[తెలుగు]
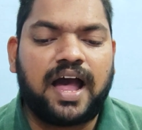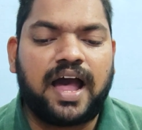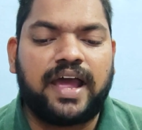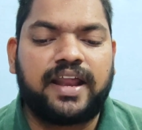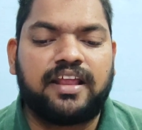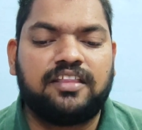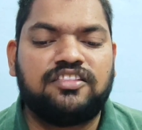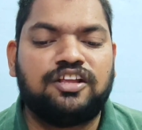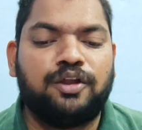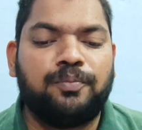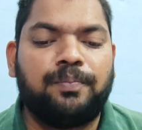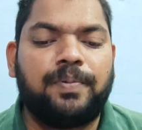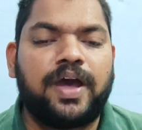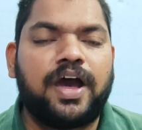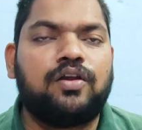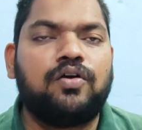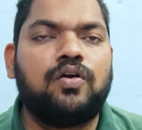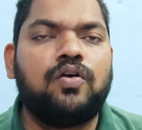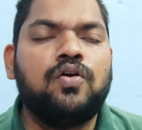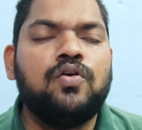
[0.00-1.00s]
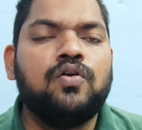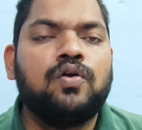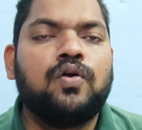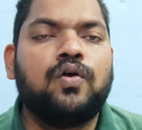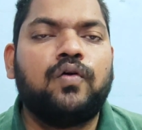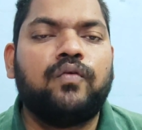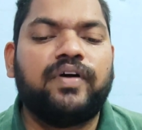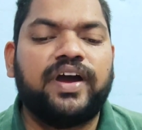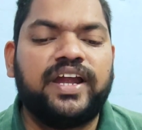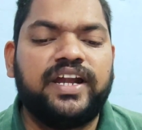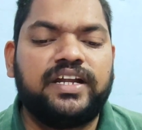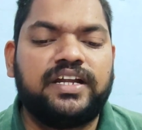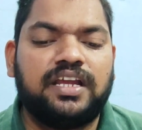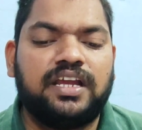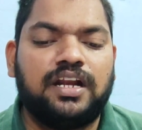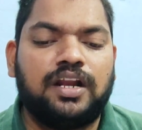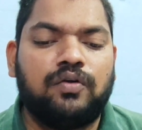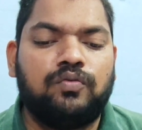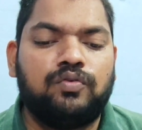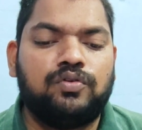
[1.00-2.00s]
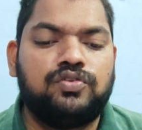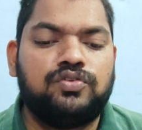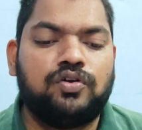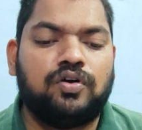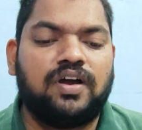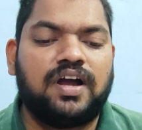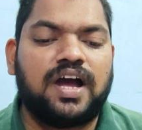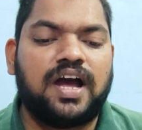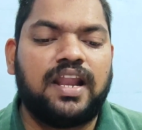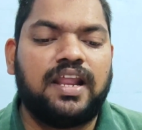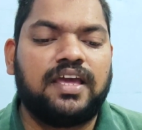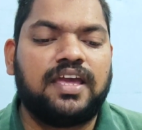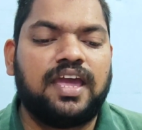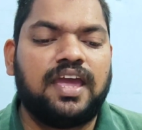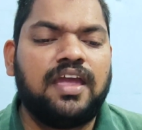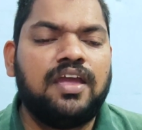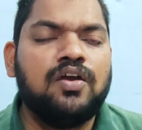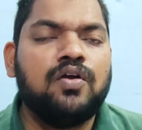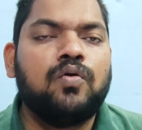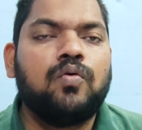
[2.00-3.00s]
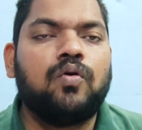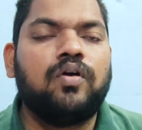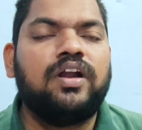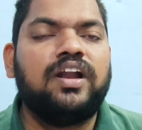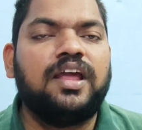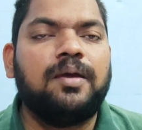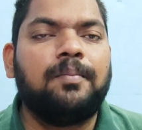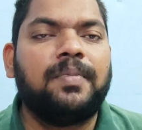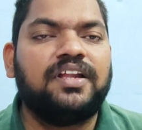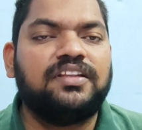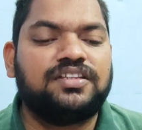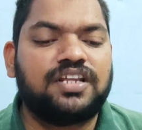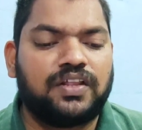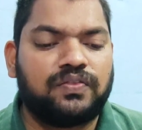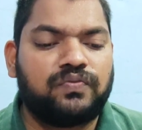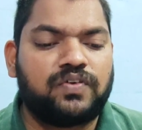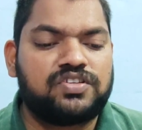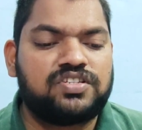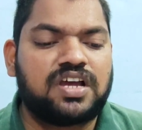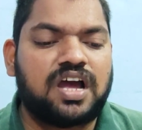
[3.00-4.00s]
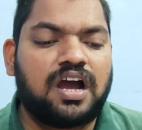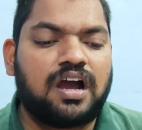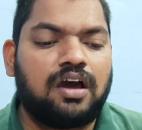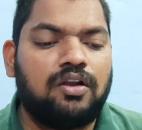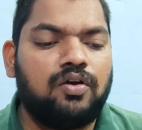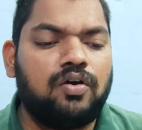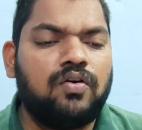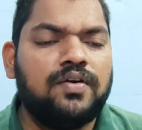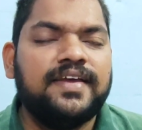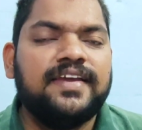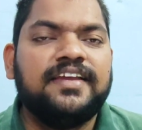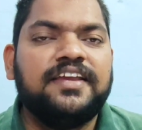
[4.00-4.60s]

ఆయన తెలిపారు కువైటీల ఉద్యోగానికి కొన్ని మంత్రిత్వ శాఖలు